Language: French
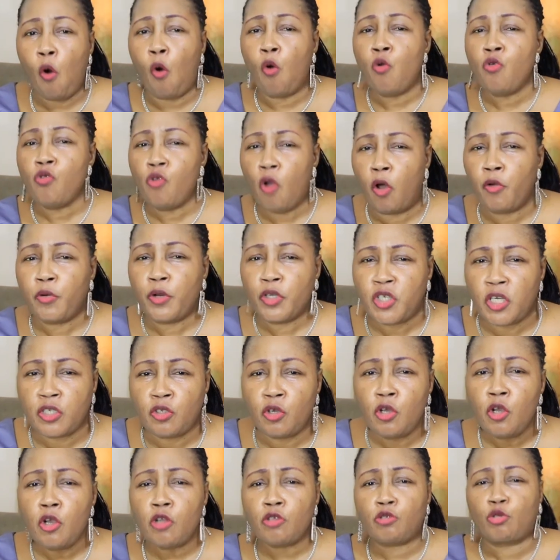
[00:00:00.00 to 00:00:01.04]
Au nom de
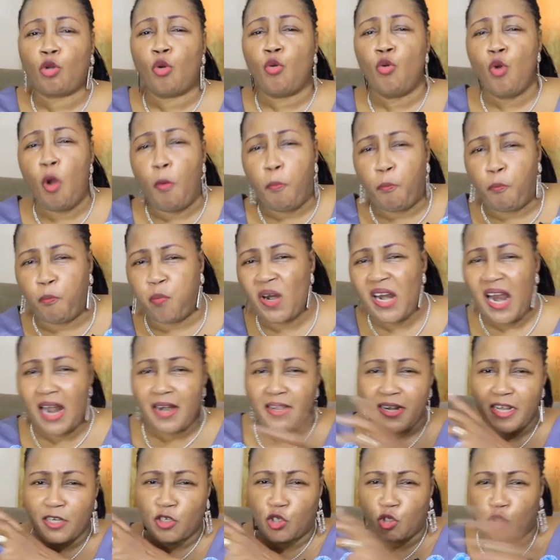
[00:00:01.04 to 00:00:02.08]
Jésus, tout le
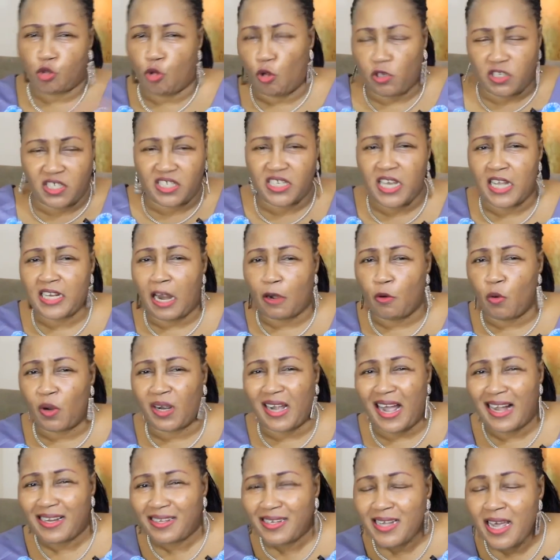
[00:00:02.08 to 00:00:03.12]
plan des sorciers dans le
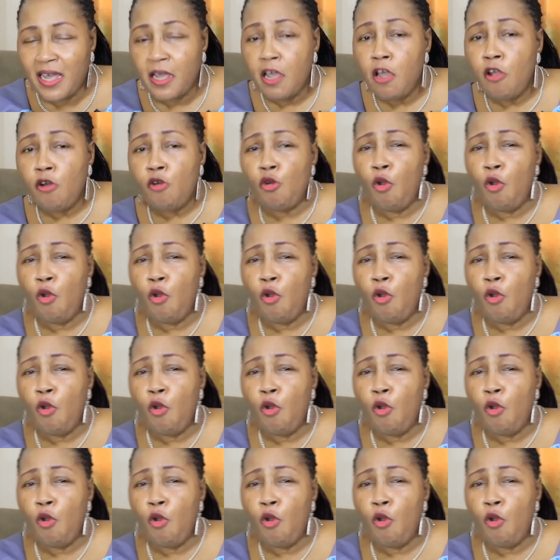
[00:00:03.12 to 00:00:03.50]
quartier,